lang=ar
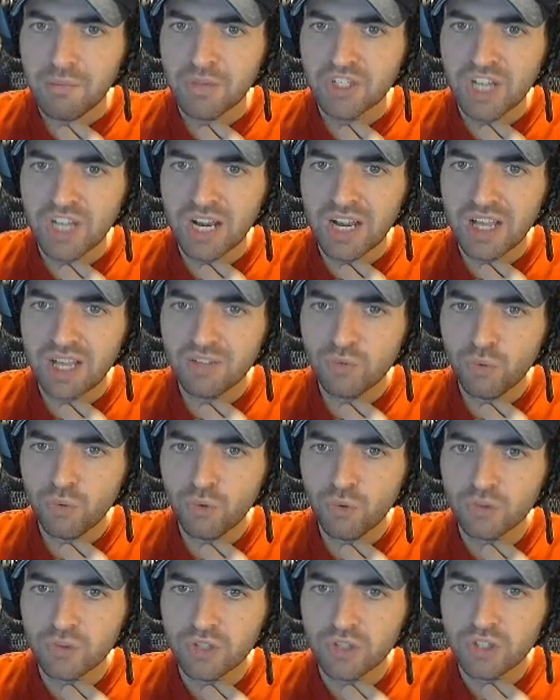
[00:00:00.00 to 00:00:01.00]
مجلات
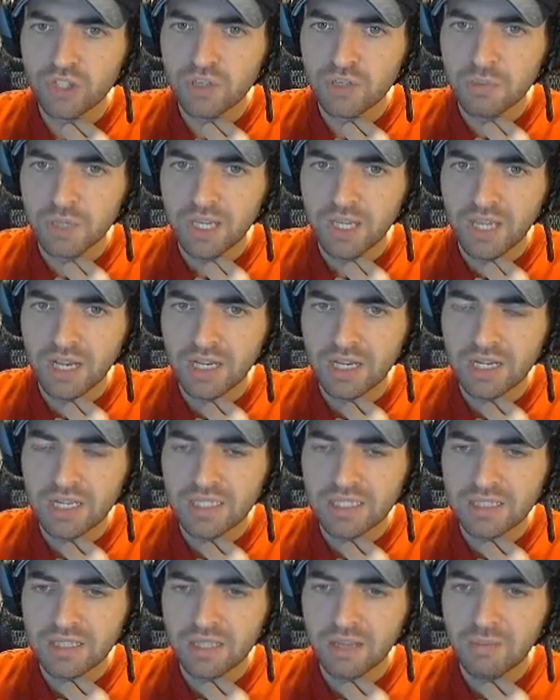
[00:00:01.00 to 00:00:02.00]
وعروض تجريبية يعني
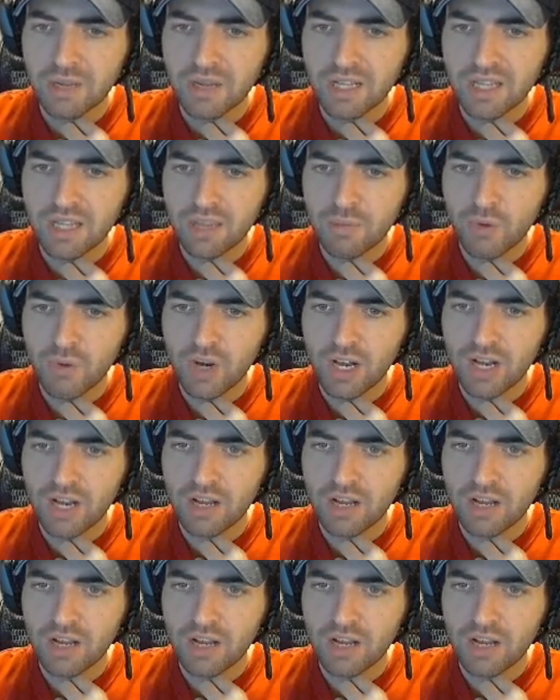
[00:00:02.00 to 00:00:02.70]
الناس تعمل ديمو